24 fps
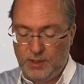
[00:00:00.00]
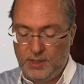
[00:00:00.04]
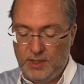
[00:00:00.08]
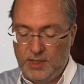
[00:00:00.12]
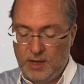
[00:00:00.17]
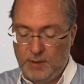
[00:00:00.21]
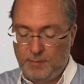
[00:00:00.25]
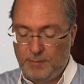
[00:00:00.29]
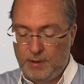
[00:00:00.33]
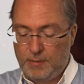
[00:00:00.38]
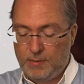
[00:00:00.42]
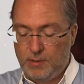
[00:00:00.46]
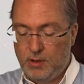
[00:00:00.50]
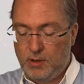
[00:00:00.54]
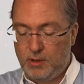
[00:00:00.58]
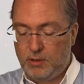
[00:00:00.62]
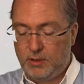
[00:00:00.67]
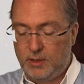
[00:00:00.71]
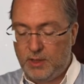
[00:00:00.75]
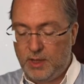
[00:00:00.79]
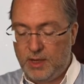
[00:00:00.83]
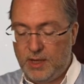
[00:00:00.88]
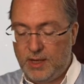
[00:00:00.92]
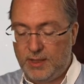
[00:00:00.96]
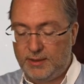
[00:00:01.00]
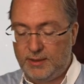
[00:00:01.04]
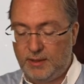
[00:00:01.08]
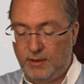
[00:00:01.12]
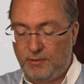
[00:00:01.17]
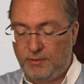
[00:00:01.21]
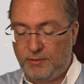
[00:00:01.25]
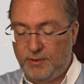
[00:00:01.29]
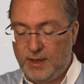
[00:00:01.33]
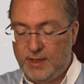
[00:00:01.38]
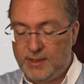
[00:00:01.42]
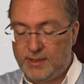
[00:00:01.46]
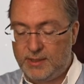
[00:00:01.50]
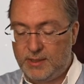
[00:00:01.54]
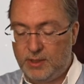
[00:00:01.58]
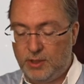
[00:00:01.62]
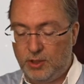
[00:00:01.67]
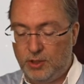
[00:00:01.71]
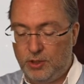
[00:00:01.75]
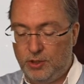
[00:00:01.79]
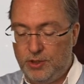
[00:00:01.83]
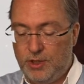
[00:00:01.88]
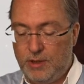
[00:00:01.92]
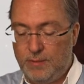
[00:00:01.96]
il implémente l'interface
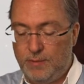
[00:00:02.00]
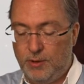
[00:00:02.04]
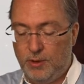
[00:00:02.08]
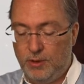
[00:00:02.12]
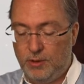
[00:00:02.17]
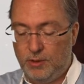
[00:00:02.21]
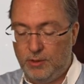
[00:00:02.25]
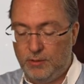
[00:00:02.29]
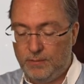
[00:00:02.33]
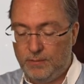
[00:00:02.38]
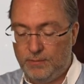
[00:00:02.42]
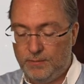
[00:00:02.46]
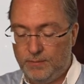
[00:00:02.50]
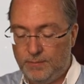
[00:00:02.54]
runable.